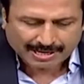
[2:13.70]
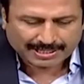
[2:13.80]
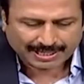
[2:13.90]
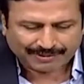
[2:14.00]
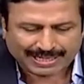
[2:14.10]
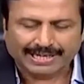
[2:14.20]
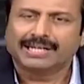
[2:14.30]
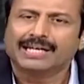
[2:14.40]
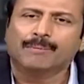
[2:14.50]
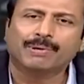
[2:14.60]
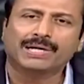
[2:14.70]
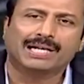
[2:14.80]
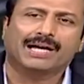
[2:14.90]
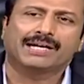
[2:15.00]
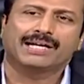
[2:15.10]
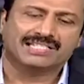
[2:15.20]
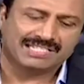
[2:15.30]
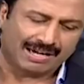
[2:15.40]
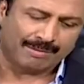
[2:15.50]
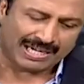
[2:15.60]
టీవీ నైన్ ఎప్పటిలానే
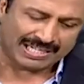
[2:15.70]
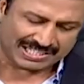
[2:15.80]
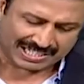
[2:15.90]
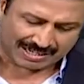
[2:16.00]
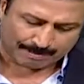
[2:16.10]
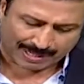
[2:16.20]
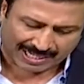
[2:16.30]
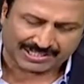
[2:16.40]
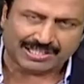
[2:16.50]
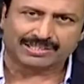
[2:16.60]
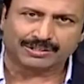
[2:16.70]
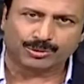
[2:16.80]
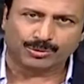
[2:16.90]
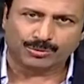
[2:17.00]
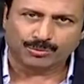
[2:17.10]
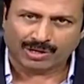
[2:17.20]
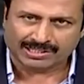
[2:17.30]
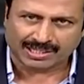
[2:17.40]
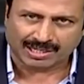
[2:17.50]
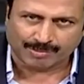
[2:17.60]
సామాజిక బాధ్యతతో
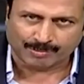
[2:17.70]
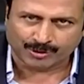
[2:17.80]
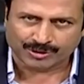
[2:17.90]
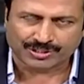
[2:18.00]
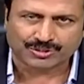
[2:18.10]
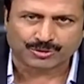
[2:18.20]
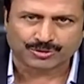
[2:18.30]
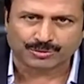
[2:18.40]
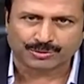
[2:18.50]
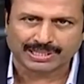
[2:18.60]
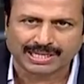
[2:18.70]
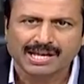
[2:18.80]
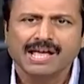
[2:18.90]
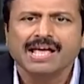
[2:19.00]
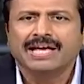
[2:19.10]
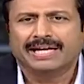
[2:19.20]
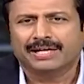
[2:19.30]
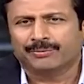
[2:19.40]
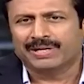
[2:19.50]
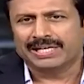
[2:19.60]
వార్తలు మీ ముందుకు తీసుకొస్తూ ఉంటుంది
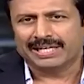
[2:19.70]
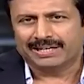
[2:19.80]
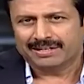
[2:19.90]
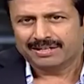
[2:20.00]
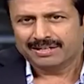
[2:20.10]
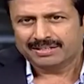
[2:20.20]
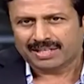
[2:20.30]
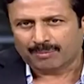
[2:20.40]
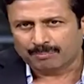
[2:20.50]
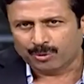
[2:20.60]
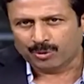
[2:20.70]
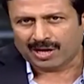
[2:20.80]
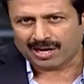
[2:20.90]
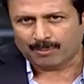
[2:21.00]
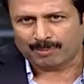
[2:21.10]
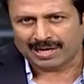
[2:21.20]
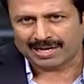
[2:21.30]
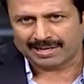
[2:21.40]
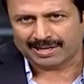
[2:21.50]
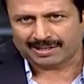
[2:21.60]
ఎటువంటి తప్పుడు
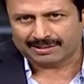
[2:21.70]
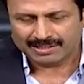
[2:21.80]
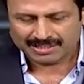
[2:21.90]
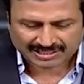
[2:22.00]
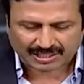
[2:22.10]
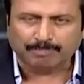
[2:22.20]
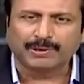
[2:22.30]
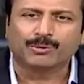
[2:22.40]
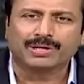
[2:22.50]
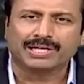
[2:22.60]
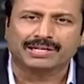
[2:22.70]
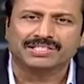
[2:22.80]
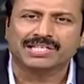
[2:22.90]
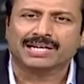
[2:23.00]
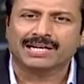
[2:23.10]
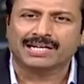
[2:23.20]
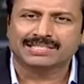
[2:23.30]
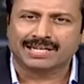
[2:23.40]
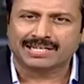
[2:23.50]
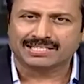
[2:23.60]
ఆరోపణలైనా తిప్పికొట్టి
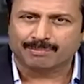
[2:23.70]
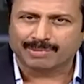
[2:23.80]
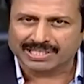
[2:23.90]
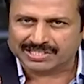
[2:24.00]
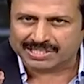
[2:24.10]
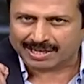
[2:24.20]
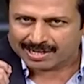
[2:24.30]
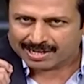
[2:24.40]
జర్నలిజానికి సంబంధించిన